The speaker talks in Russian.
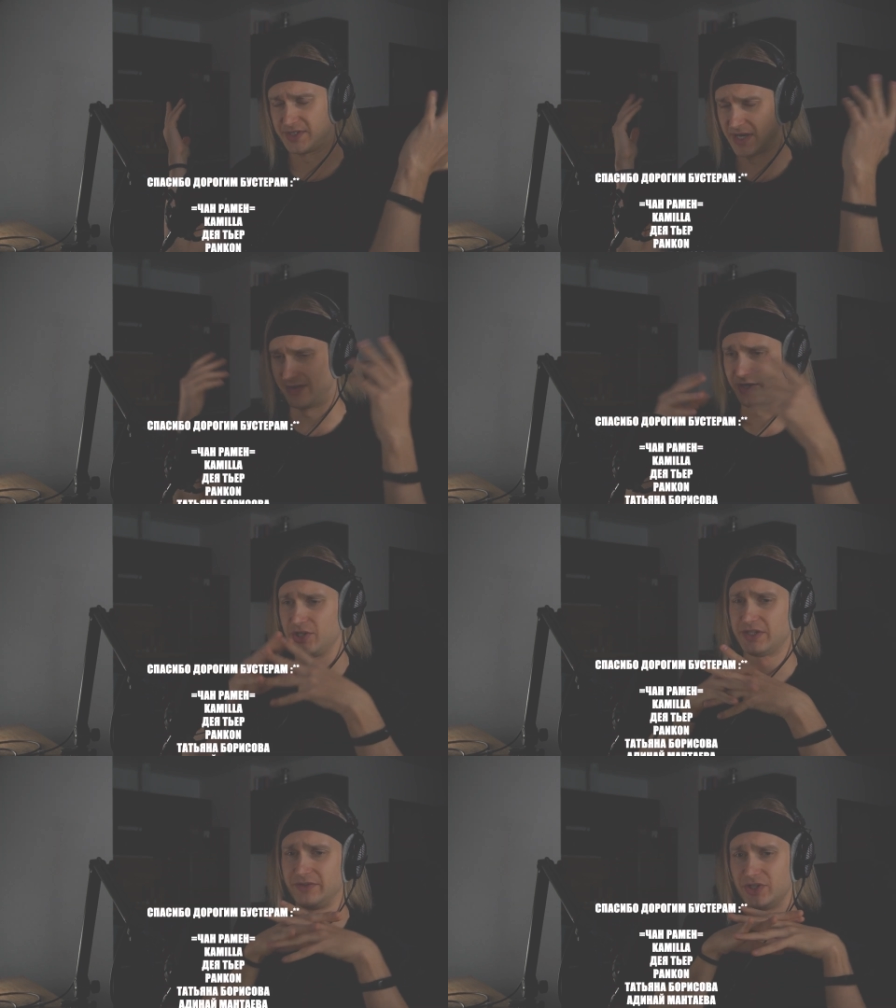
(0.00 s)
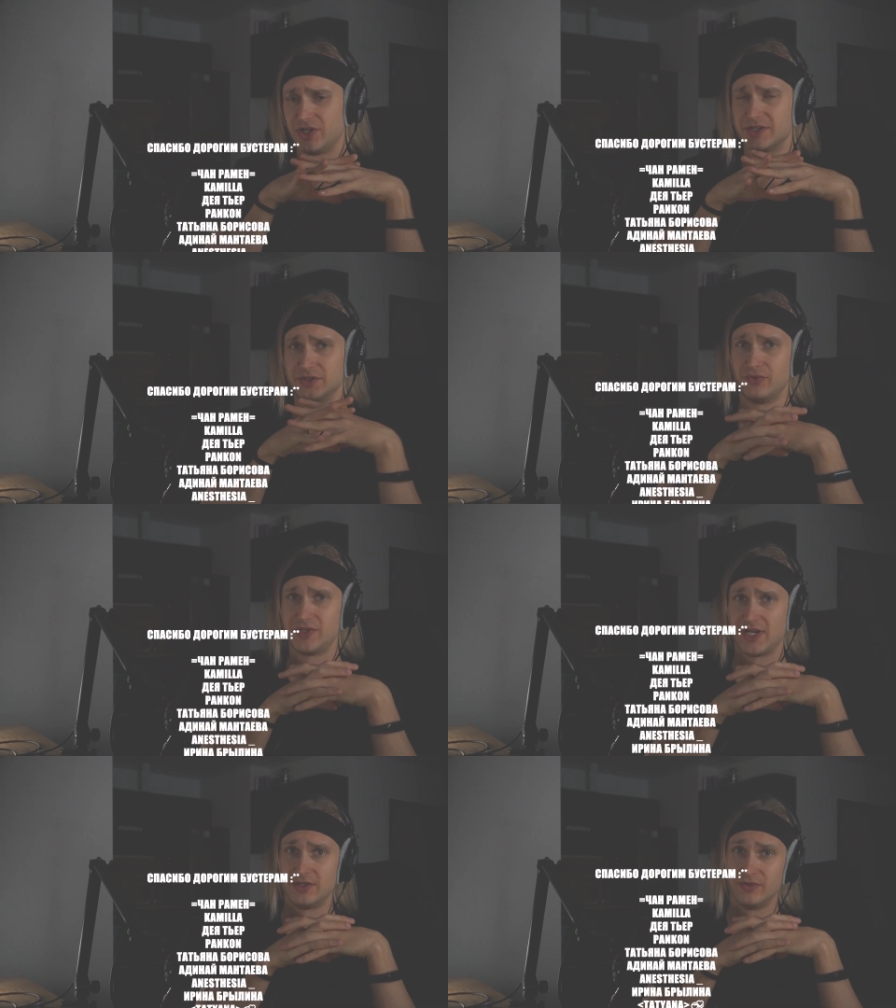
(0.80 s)
товарищи, товарищесы,
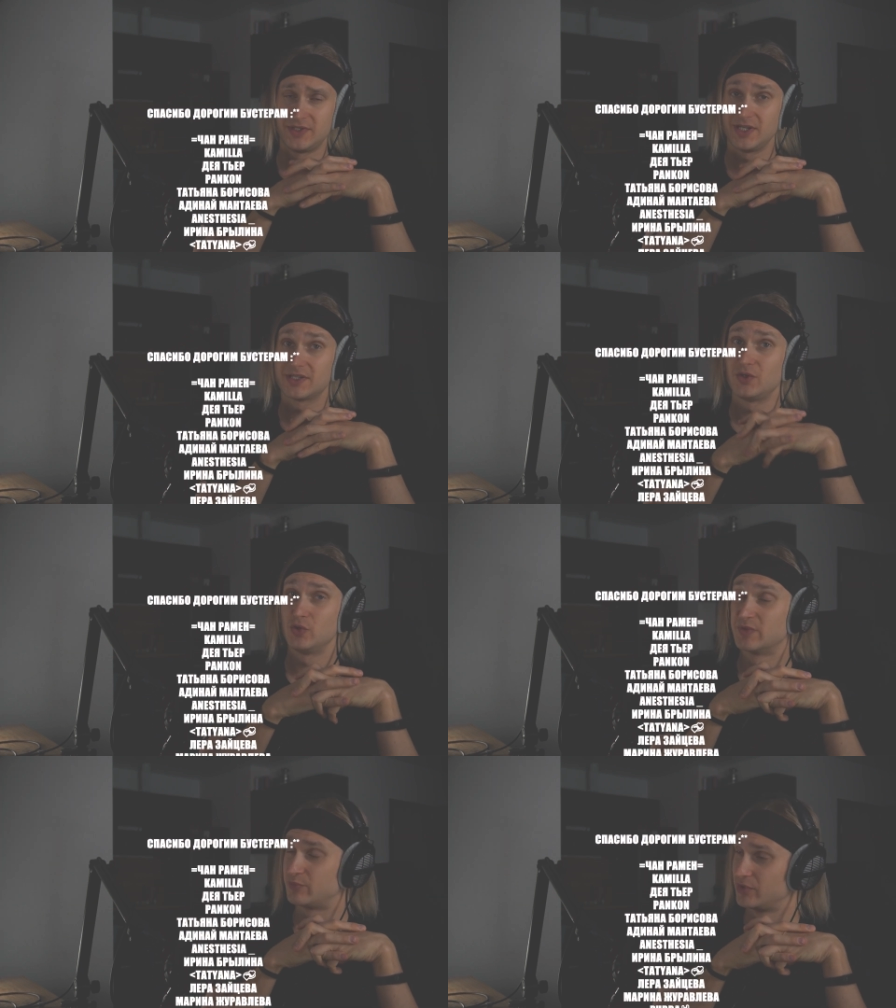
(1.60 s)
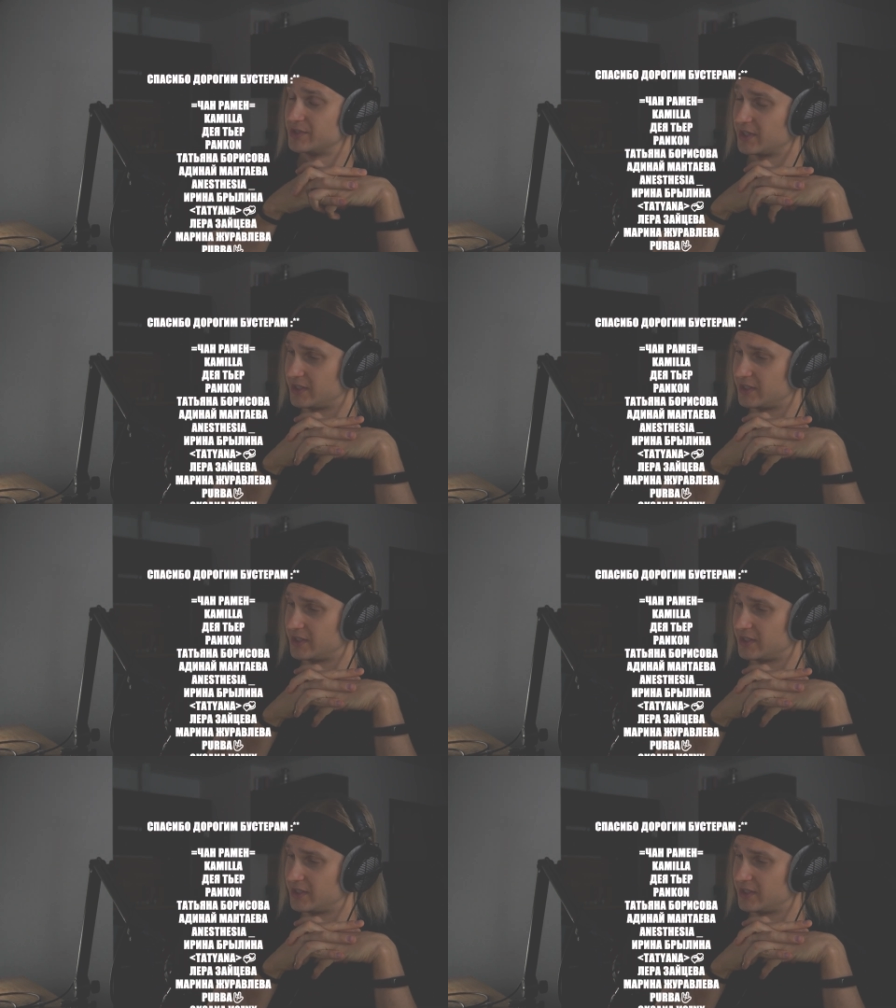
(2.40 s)
друзья и друзьесы, YouTube спонсоры,